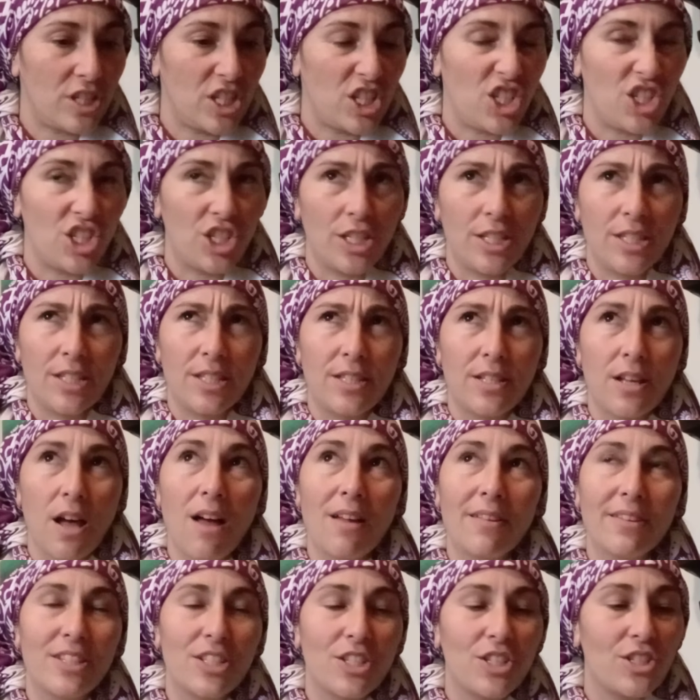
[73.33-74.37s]
des
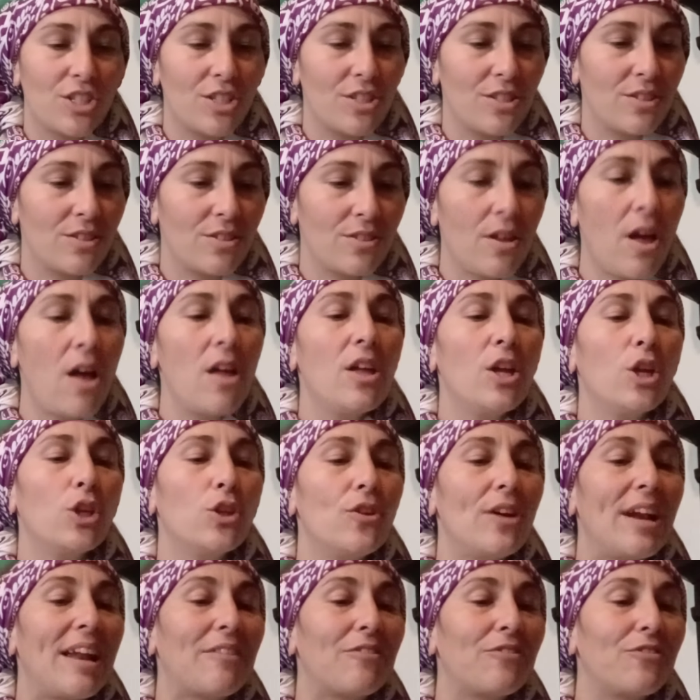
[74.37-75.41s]
gisants, des gisants
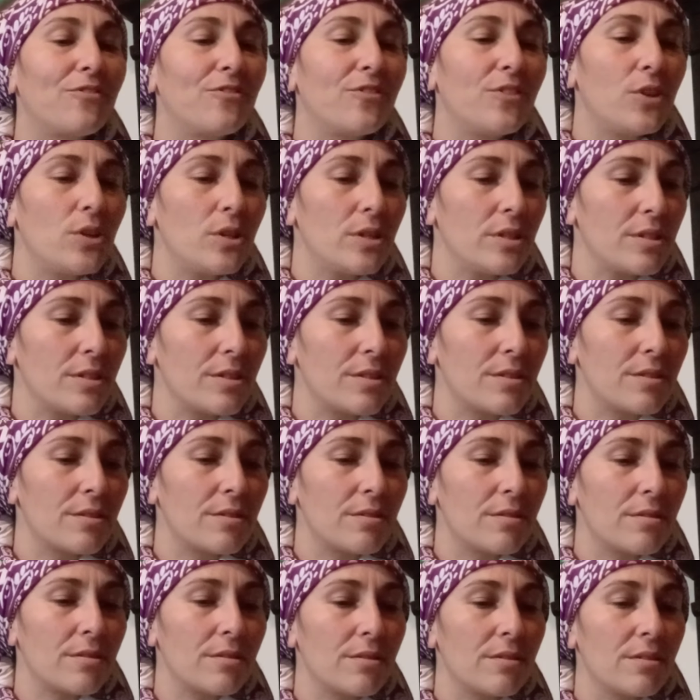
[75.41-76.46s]
de la
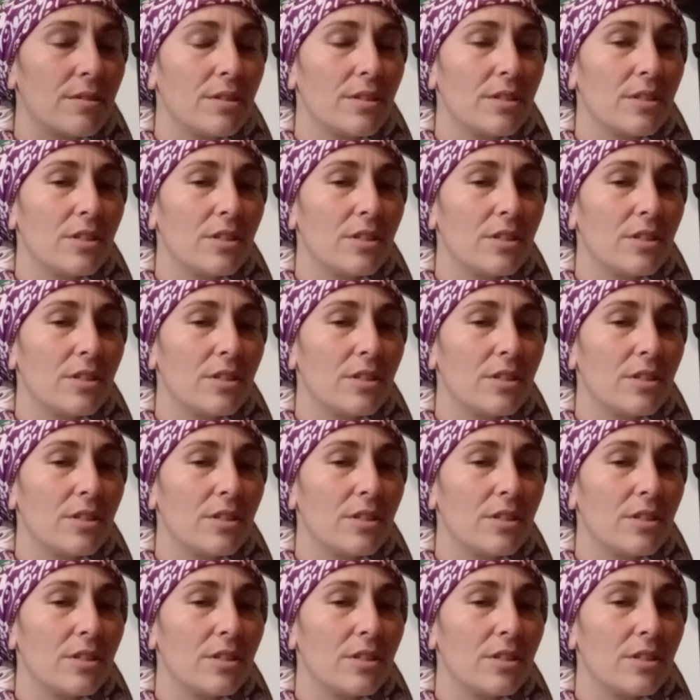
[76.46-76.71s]
fosse.